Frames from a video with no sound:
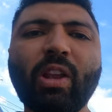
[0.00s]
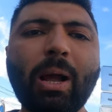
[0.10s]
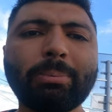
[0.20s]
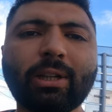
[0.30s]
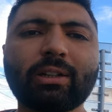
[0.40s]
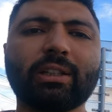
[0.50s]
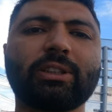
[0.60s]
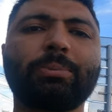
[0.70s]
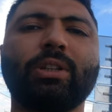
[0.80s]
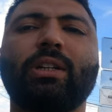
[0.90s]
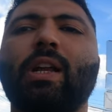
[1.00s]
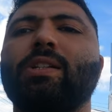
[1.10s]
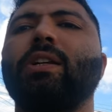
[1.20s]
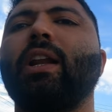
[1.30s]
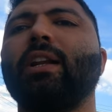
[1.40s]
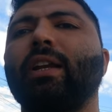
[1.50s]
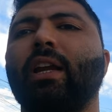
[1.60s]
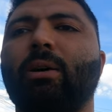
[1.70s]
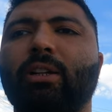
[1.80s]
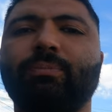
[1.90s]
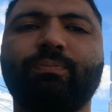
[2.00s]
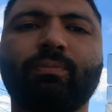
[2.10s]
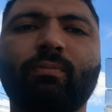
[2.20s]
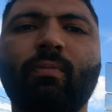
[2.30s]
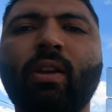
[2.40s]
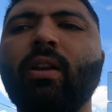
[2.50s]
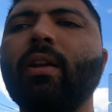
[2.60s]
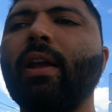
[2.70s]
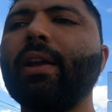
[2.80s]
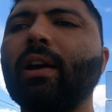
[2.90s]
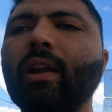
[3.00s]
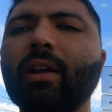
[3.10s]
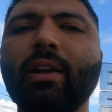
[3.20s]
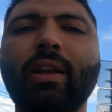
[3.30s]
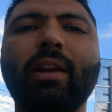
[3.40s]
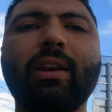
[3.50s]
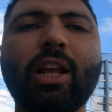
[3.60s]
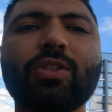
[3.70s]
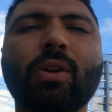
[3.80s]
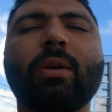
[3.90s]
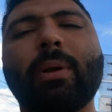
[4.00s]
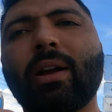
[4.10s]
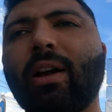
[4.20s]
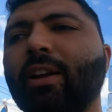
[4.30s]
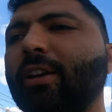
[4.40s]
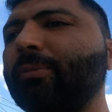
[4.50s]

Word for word: अब तक का सबसे टेस्टी ड्रिंक ये है भाई एक अलग ही नेचुरल में आ रही है